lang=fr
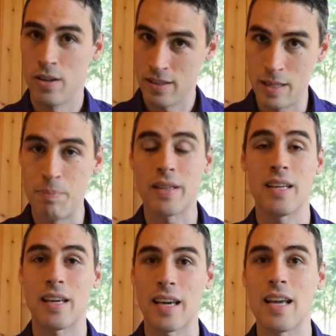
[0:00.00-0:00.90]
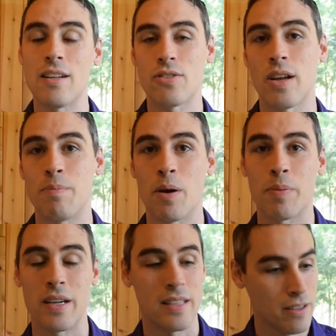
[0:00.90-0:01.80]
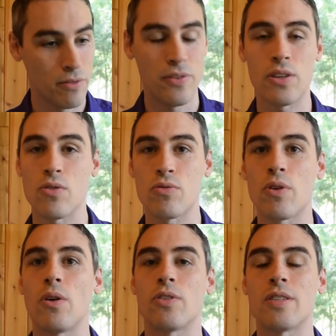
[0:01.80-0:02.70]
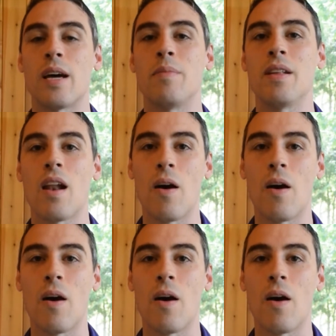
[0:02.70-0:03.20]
d'hypothèque réelle sur la propriété, vous faites un sous-compte de 100 000